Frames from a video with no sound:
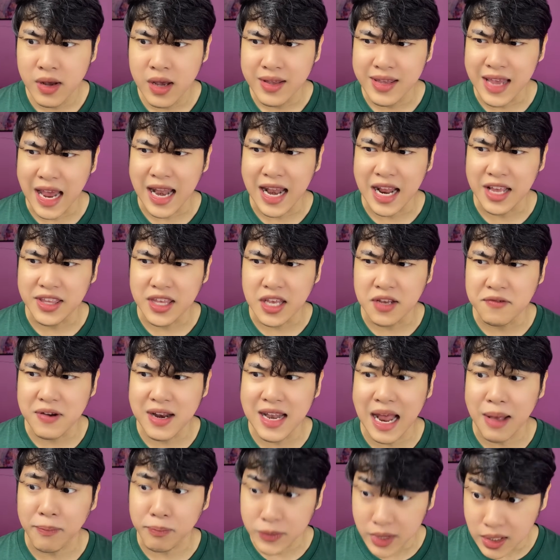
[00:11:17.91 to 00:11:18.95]
Vậy là chị phải
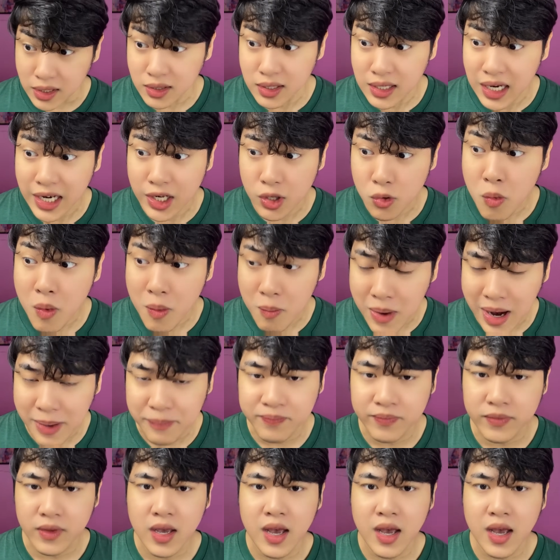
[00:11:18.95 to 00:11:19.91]
làm dữ lên đúng không em?